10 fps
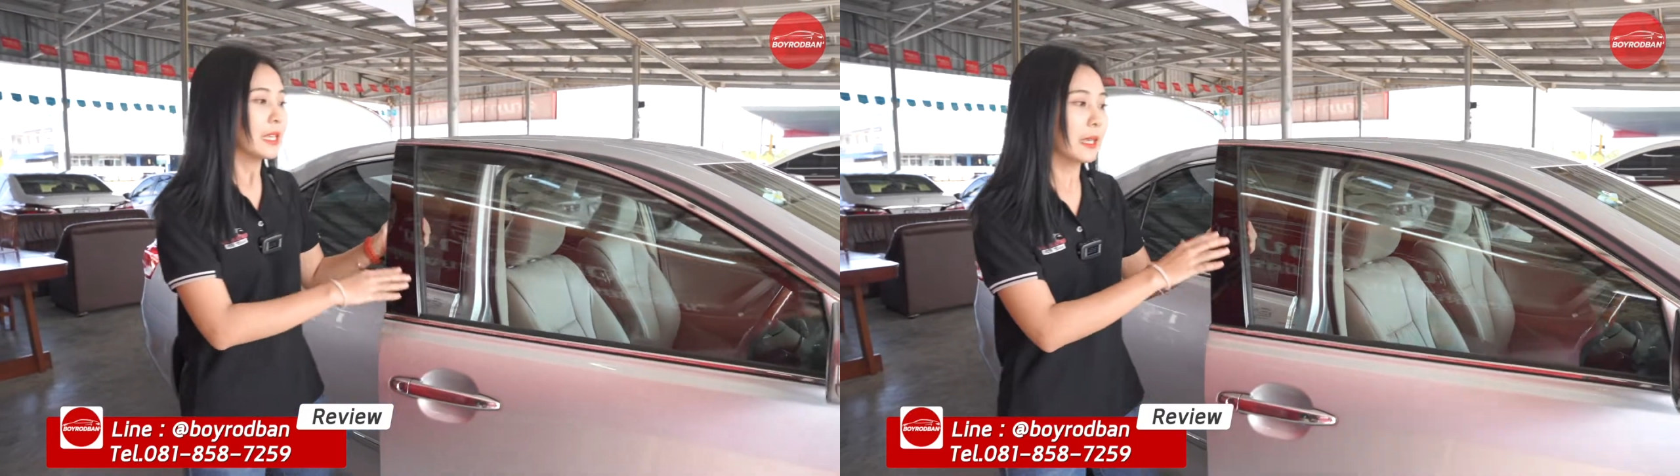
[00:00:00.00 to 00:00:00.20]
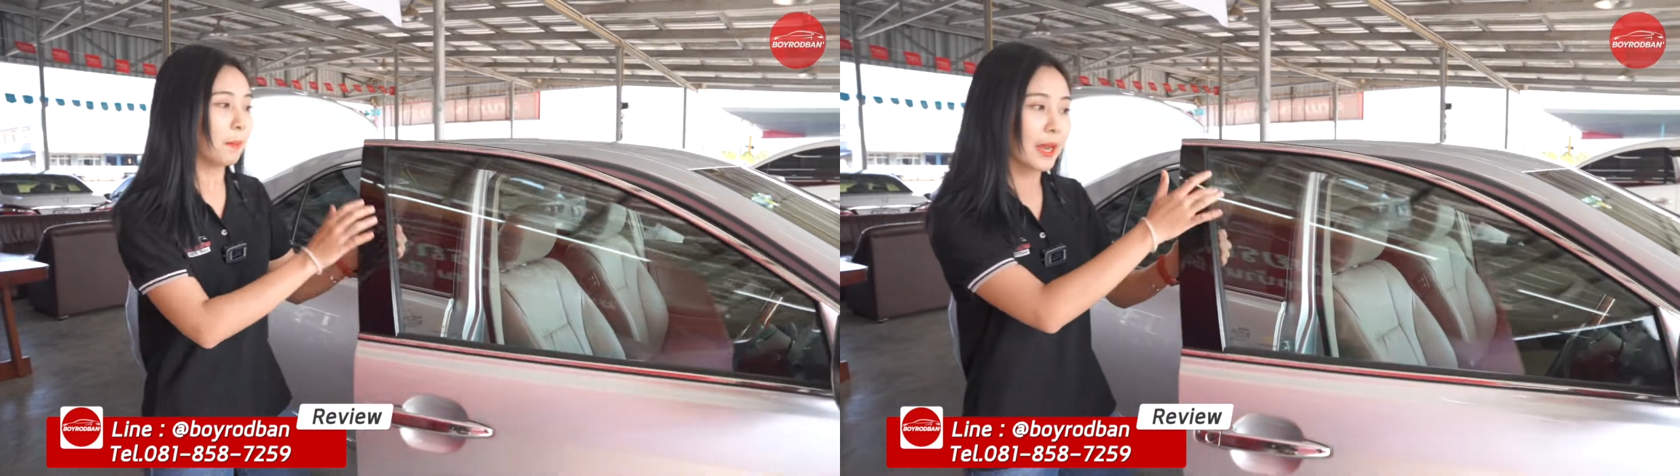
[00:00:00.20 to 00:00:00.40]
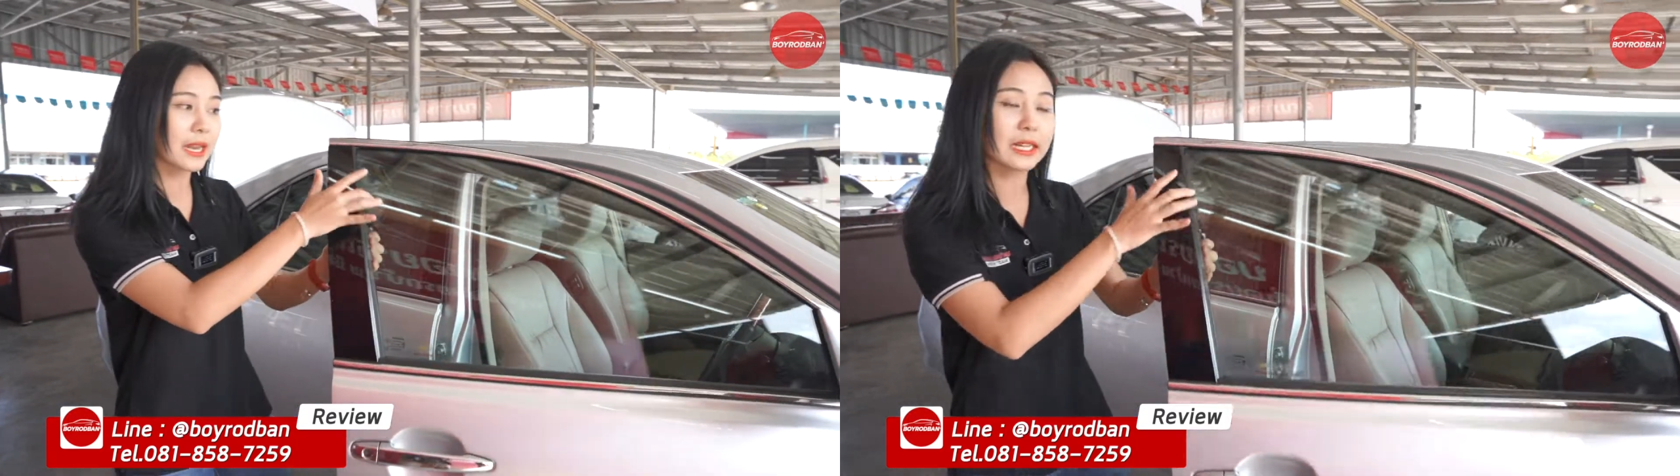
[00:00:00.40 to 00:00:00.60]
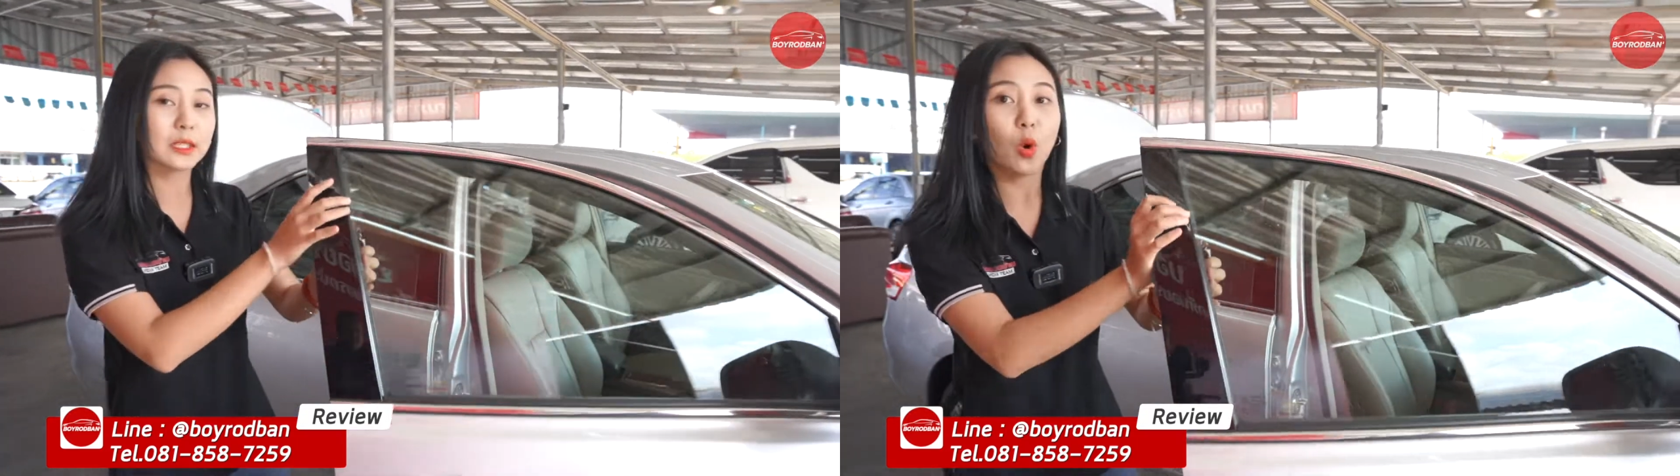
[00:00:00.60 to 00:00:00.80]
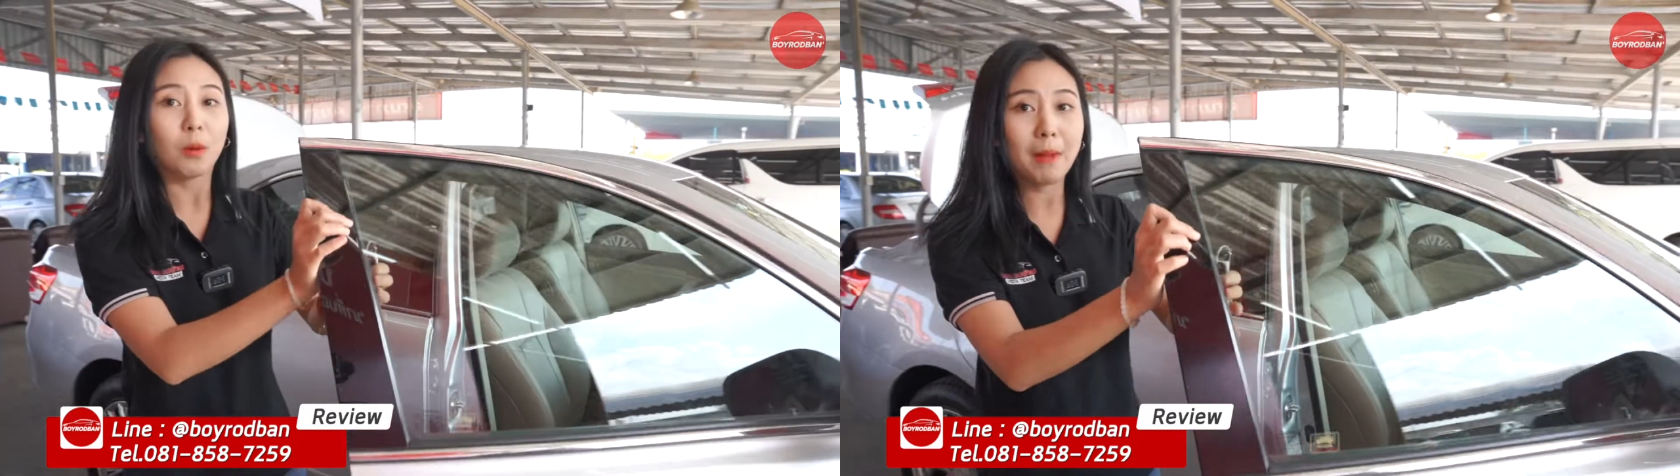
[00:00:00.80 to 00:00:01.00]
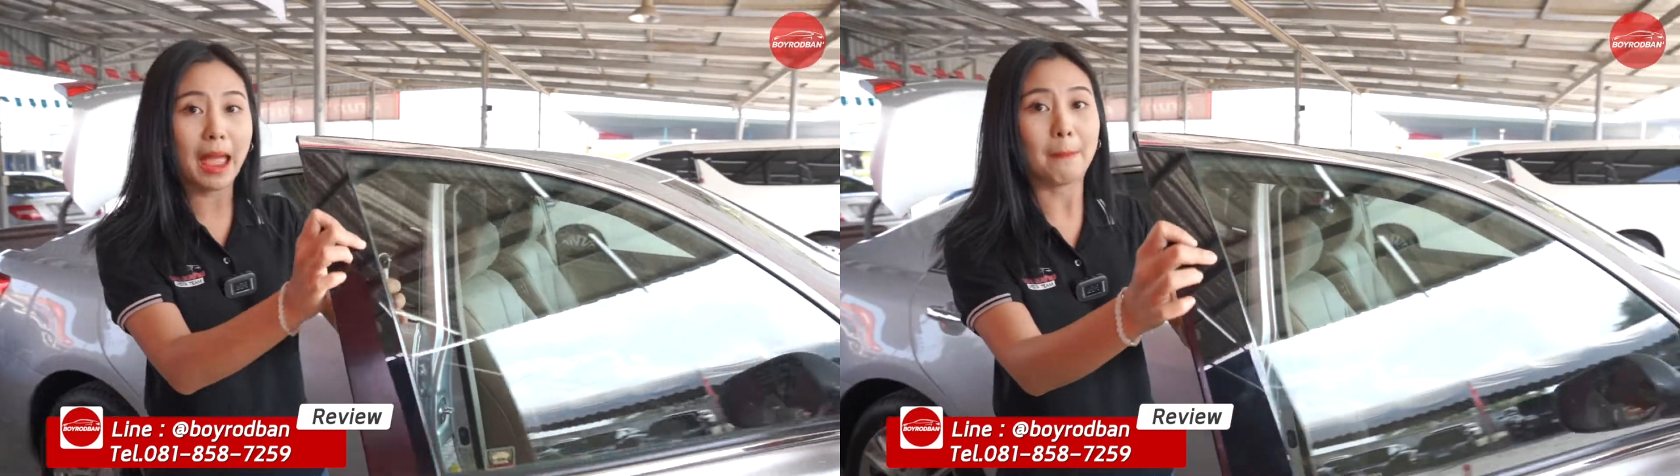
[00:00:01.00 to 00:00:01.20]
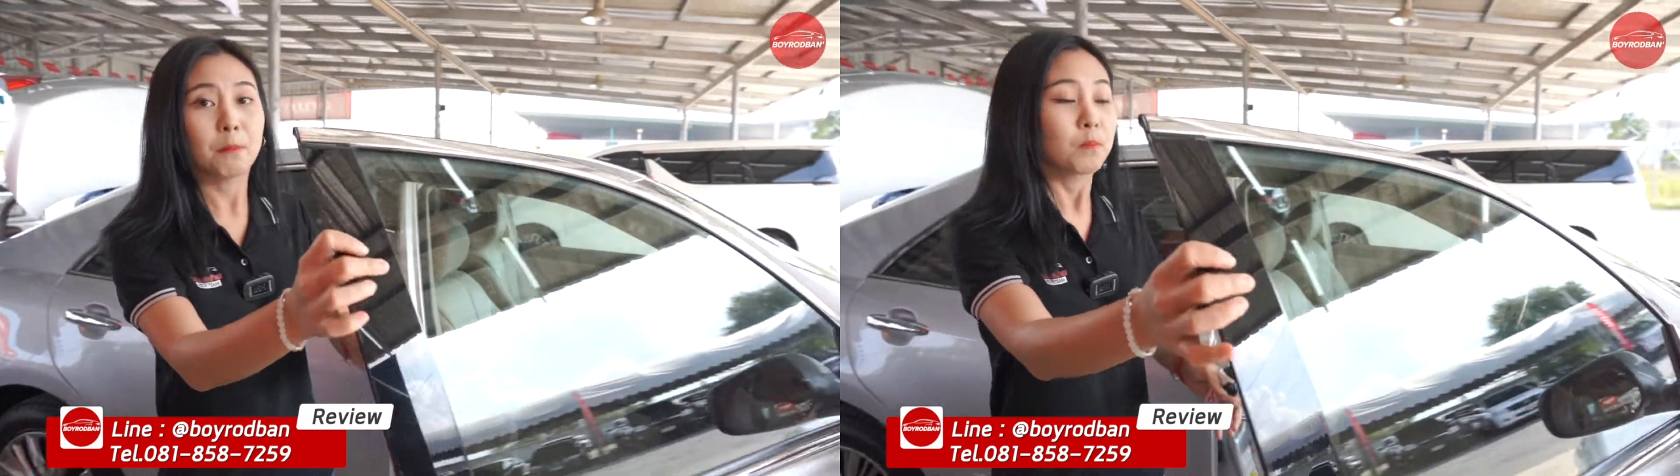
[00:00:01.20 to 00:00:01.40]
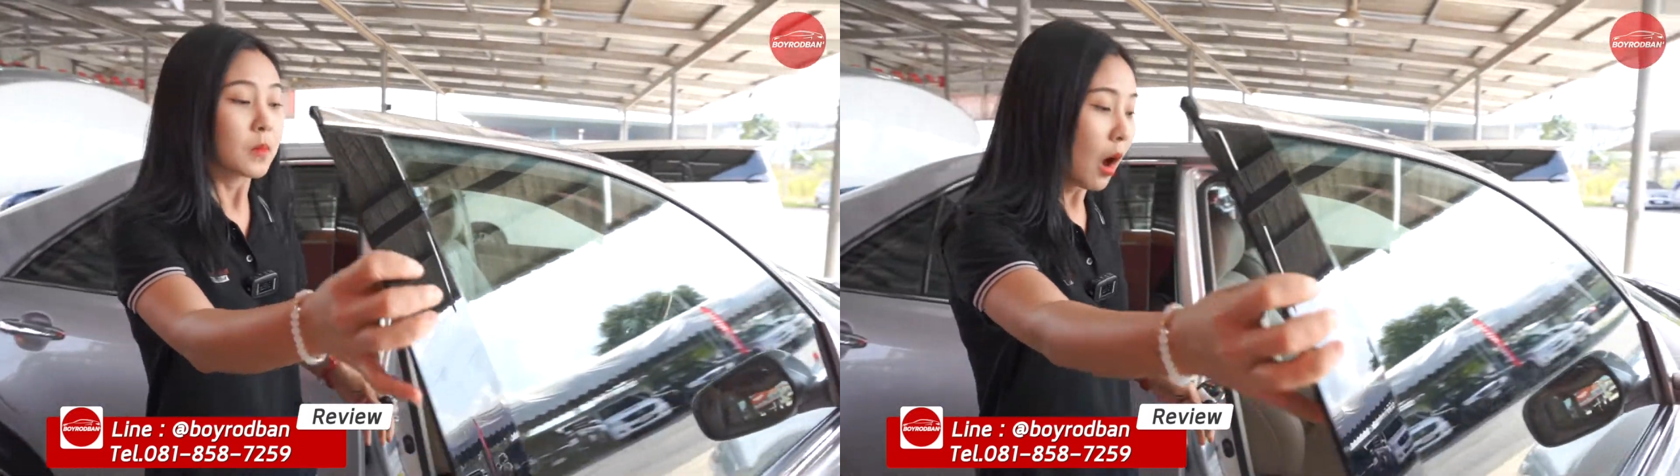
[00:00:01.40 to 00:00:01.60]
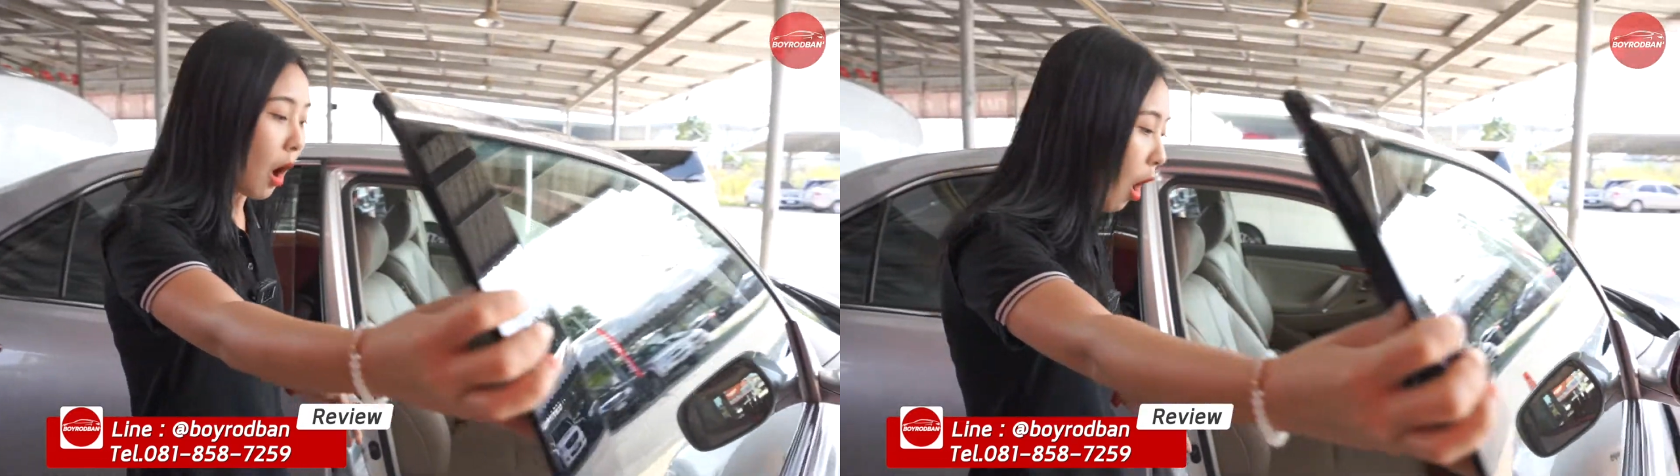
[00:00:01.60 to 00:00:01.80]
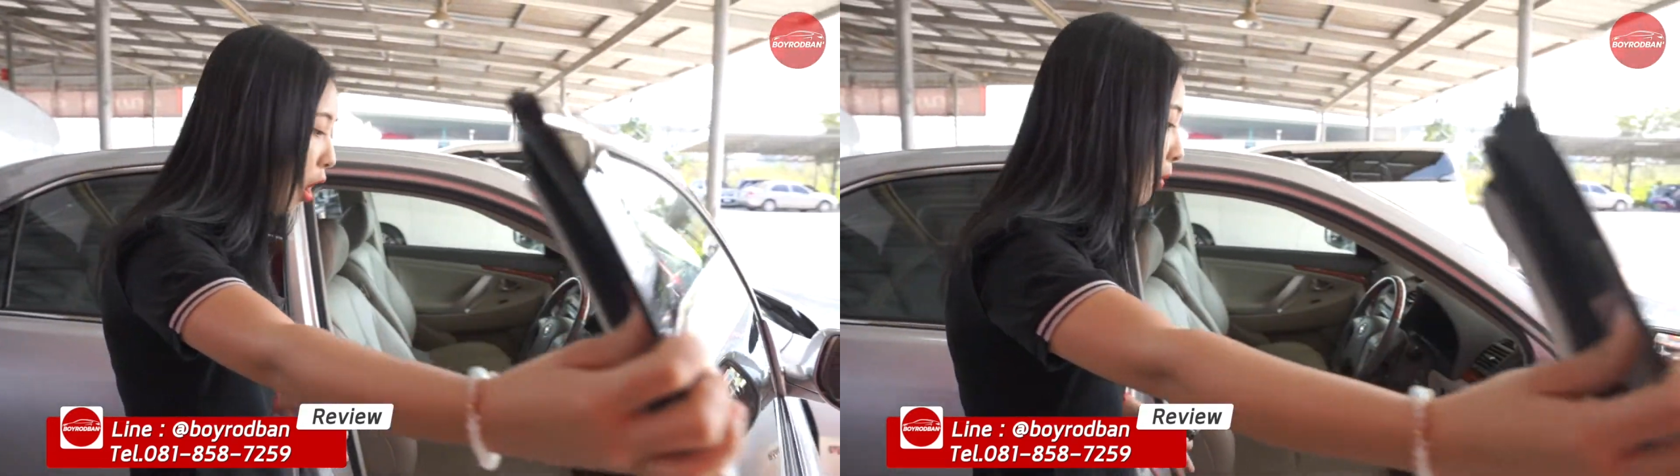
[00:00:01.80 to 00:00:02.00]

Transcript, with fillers: จะเป็นกระจกแบบอ